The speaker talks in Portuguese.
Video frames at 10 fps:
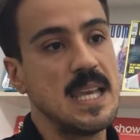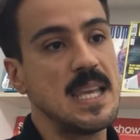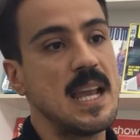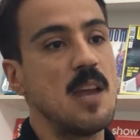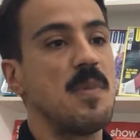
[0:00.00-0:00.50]

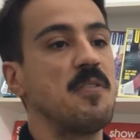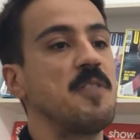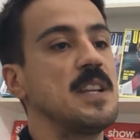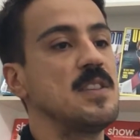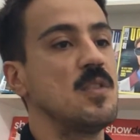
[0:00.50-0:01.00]
e ela é uma
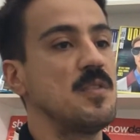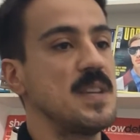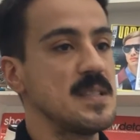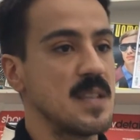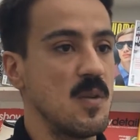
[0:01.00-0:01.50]
feira de
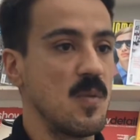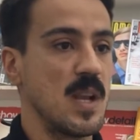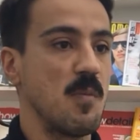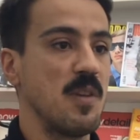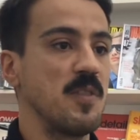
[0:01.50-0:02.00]

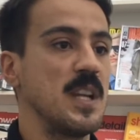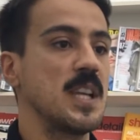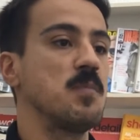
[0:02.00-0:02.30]
inovação, ela é uma feira